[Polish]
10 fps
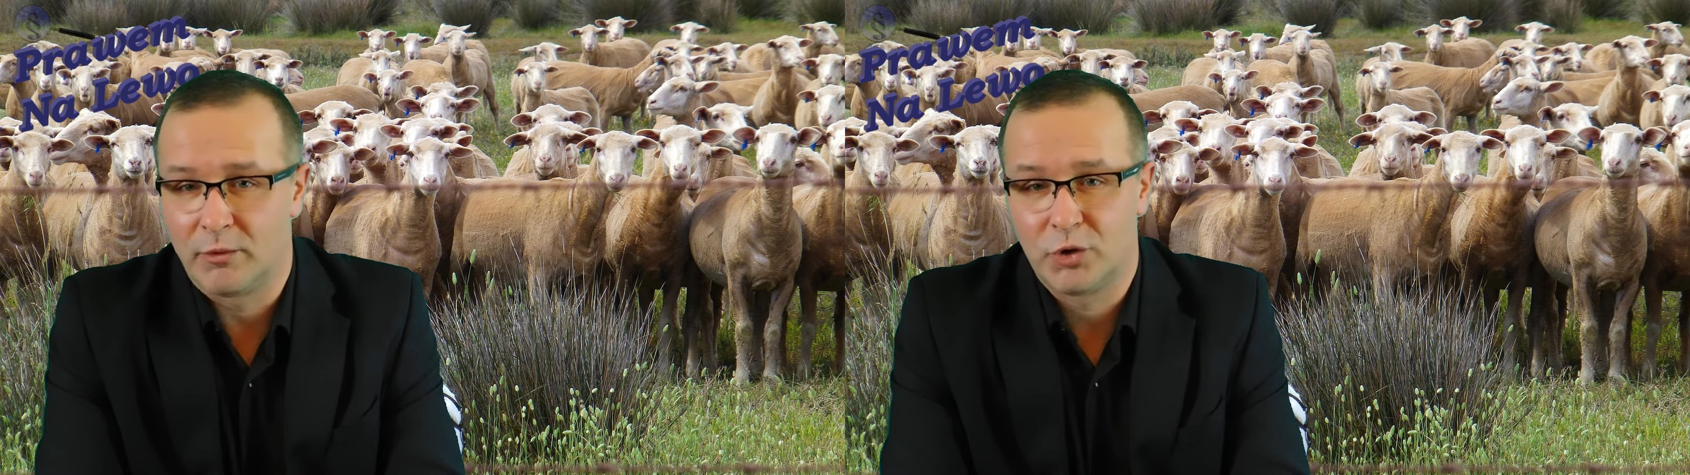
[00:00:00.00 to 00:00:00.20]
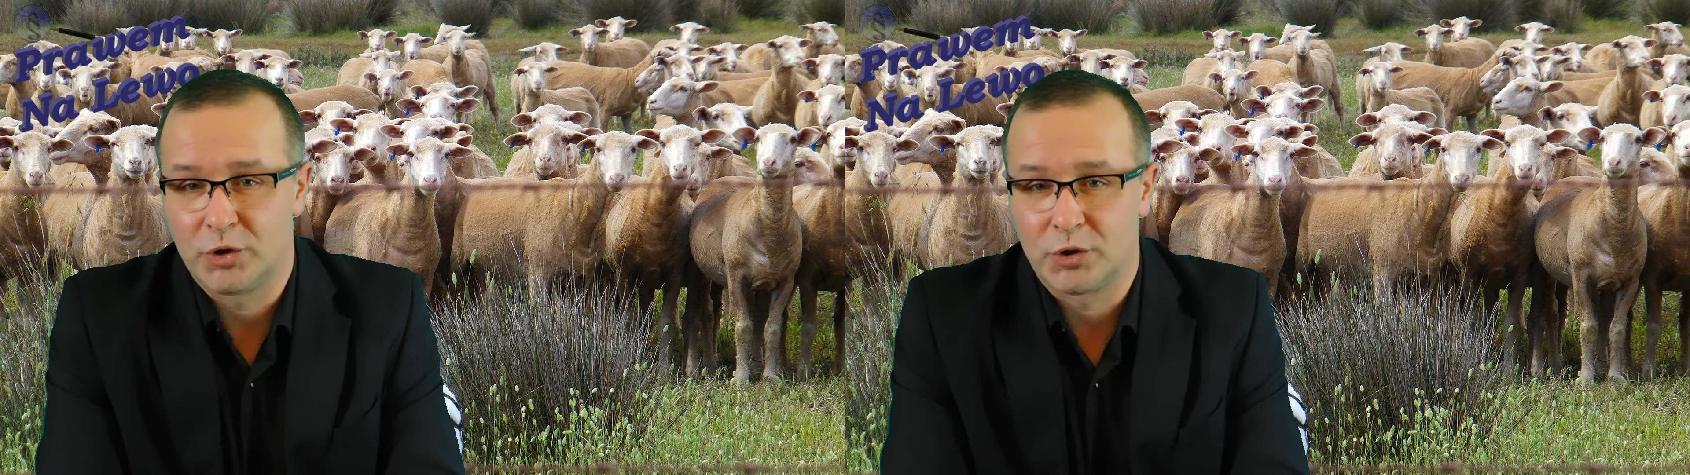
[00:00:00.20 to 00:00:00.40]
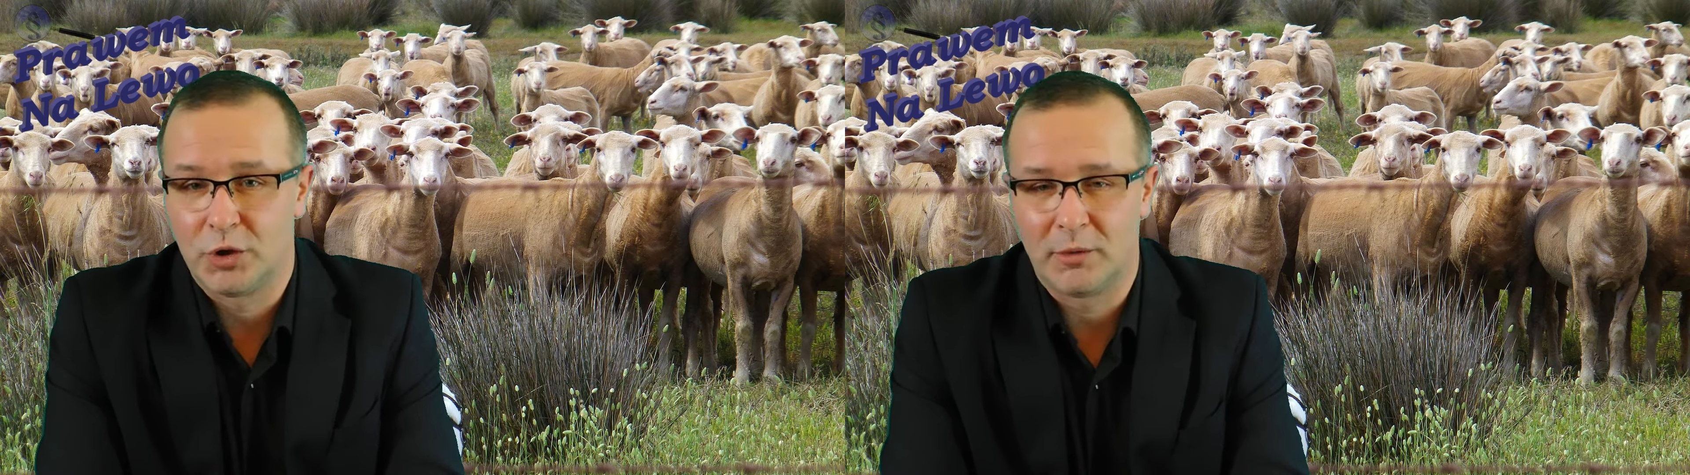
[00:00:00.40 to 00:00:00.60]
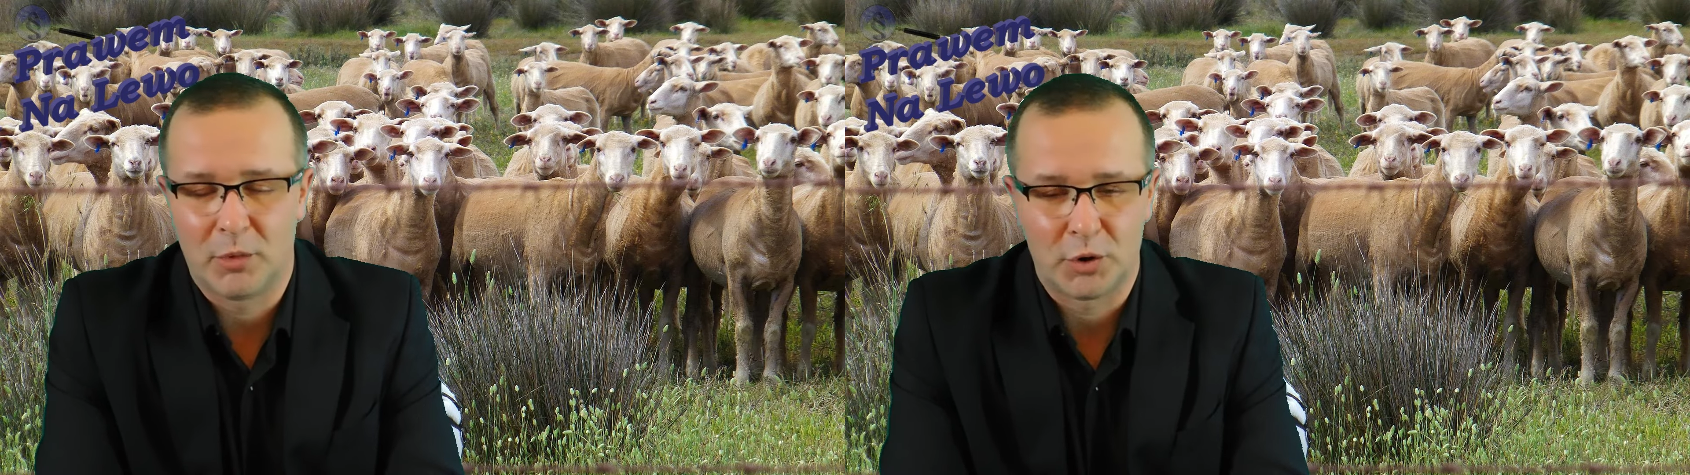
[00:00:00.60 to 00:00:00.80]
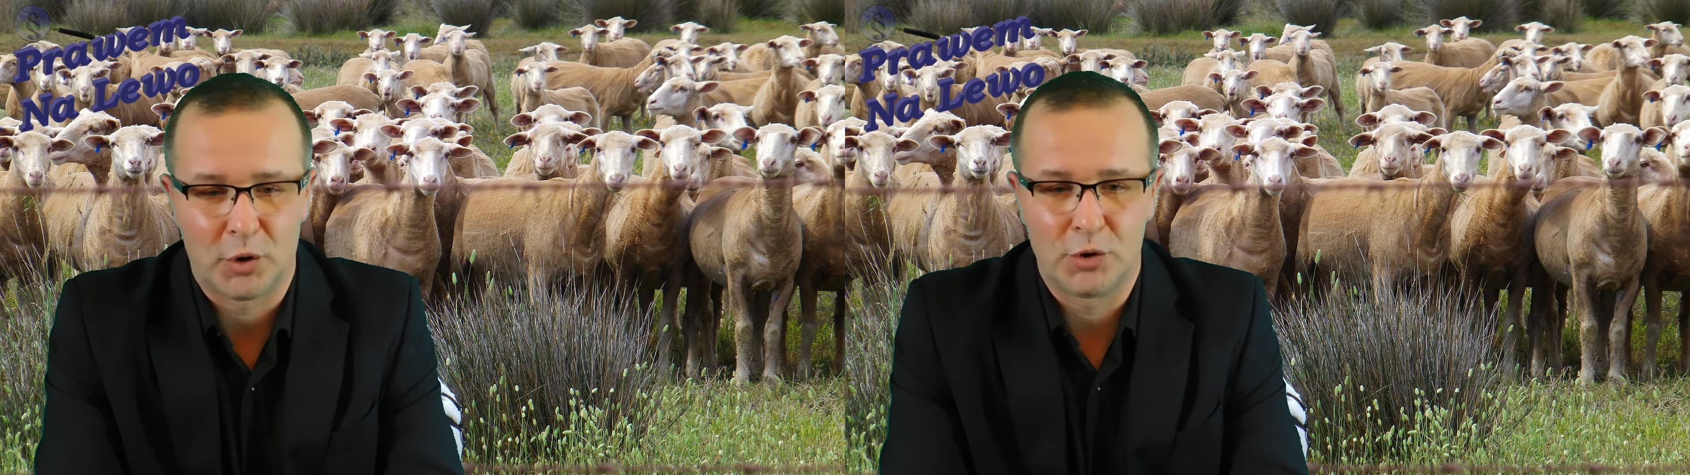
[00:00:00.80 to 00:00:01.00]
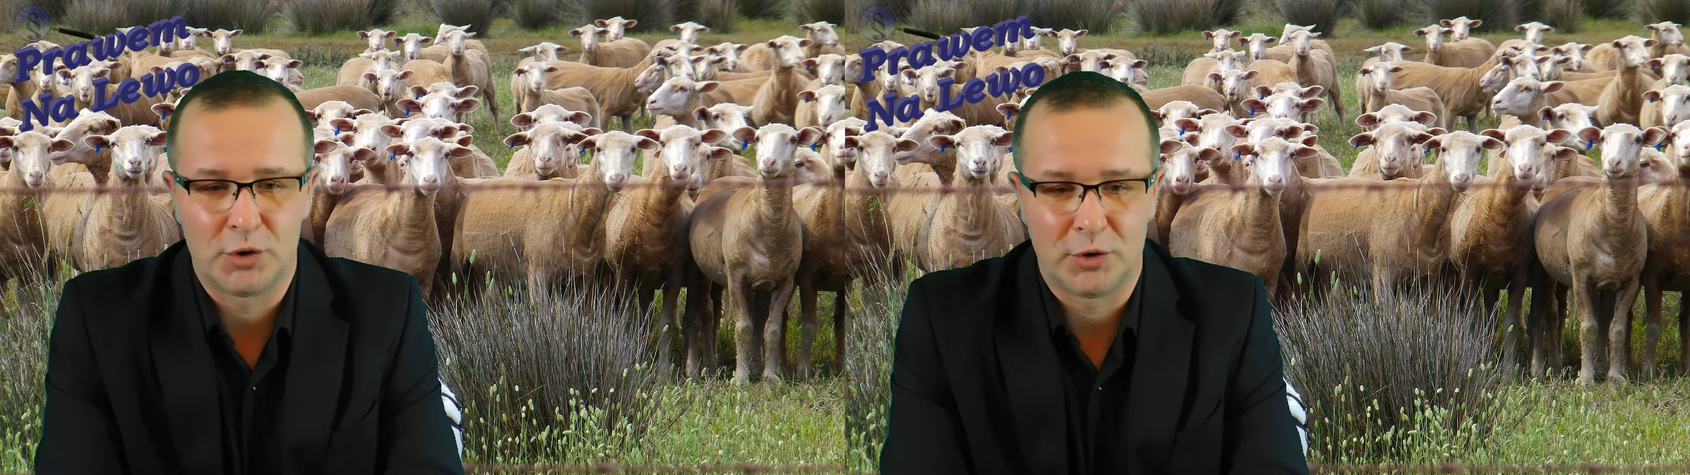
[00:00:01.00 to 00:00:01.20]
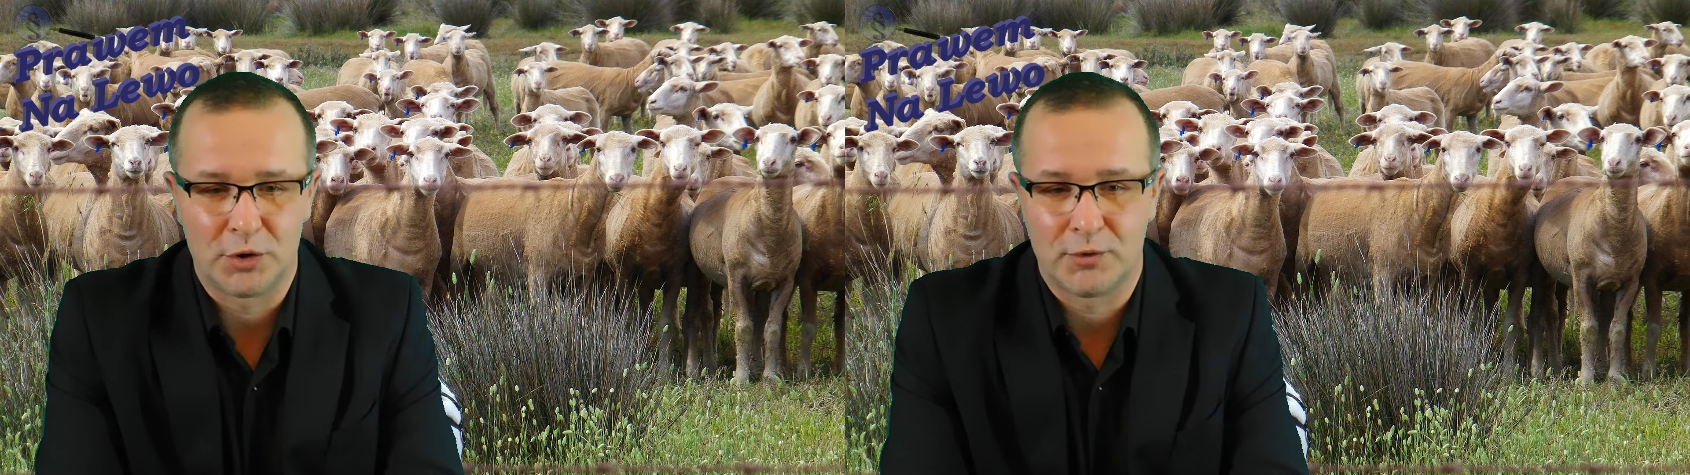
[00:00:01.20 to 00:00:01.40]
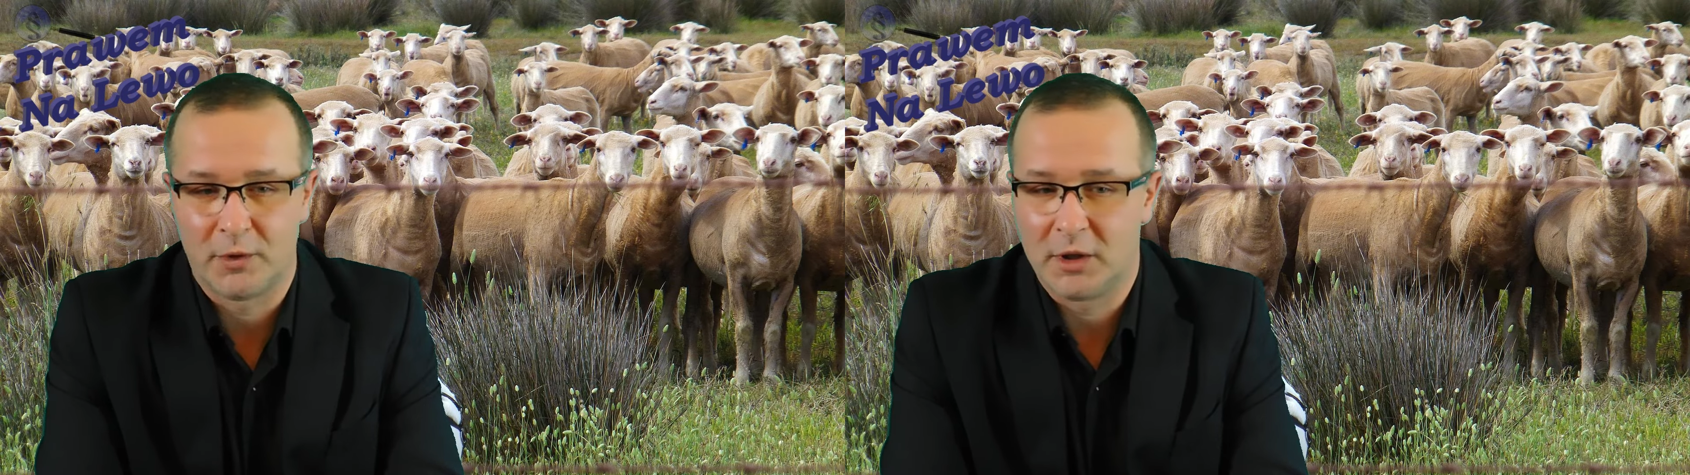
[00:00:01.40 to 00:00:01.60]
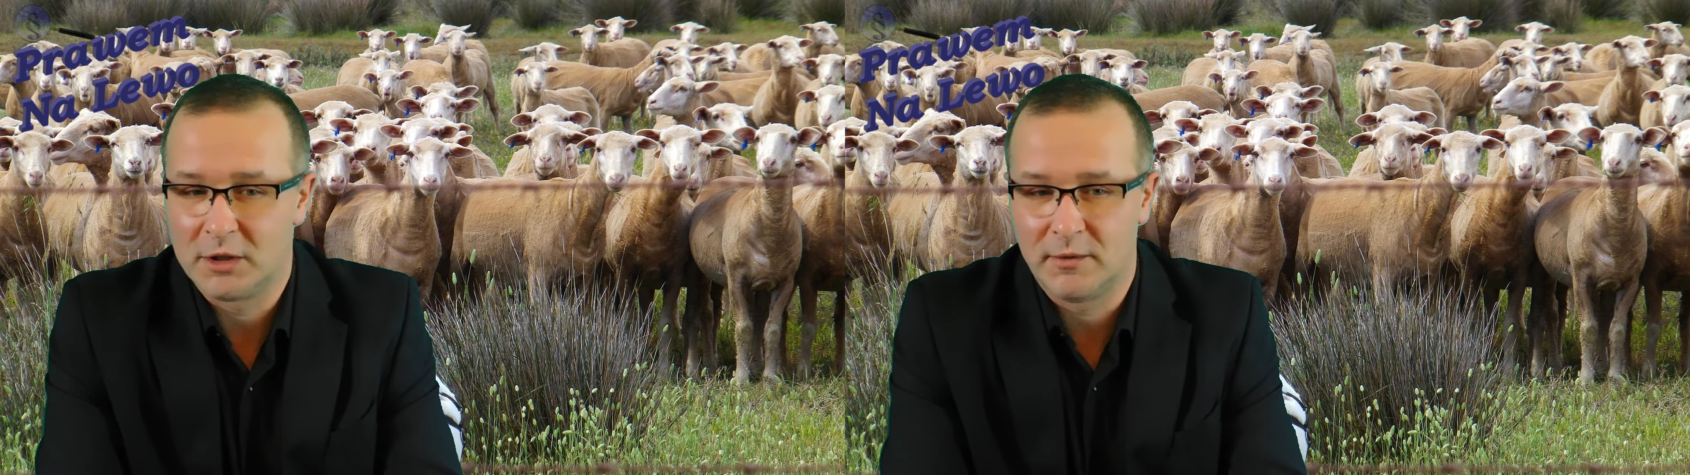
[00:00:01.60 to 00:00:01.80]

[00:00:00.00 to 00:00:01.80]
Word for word: wszystko podchodzą do swoich